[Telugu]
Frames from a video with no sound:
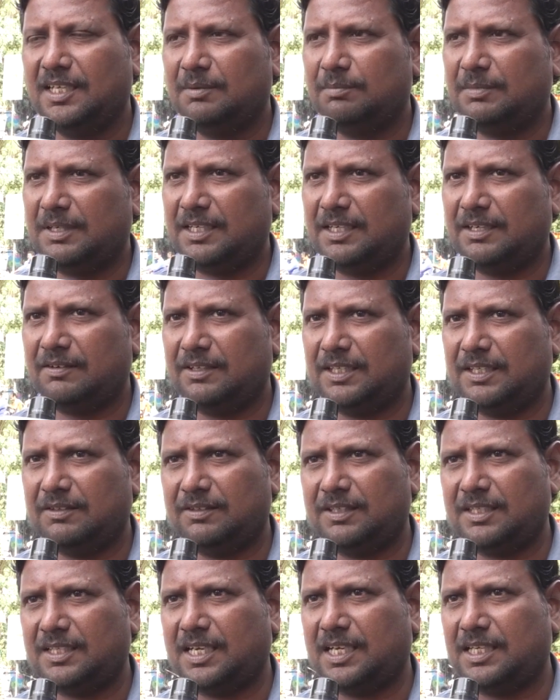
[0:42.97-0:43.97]
మరి
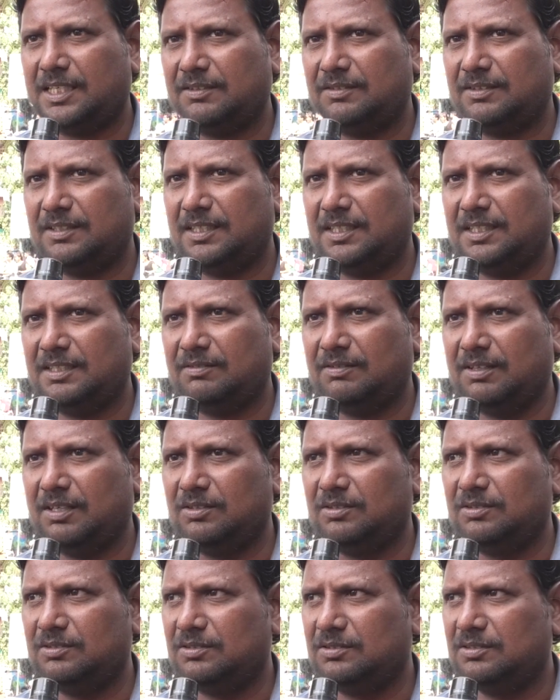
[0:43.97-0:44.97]
ఏమైనా కానివ్వండి
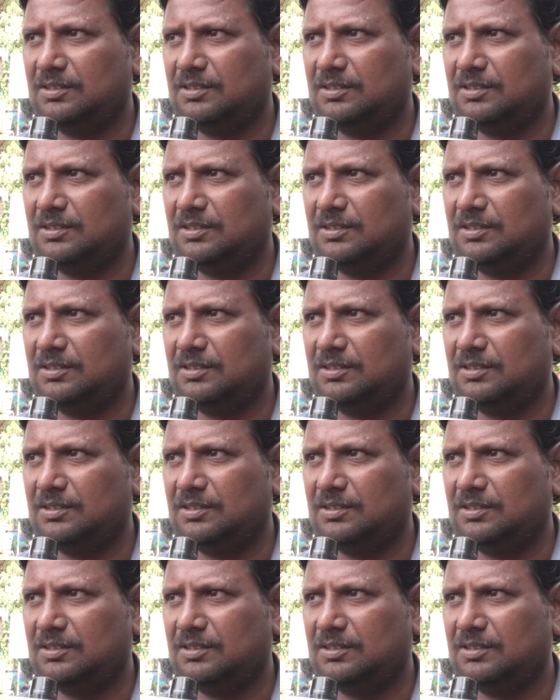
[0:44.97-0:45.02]
వాళ్ళు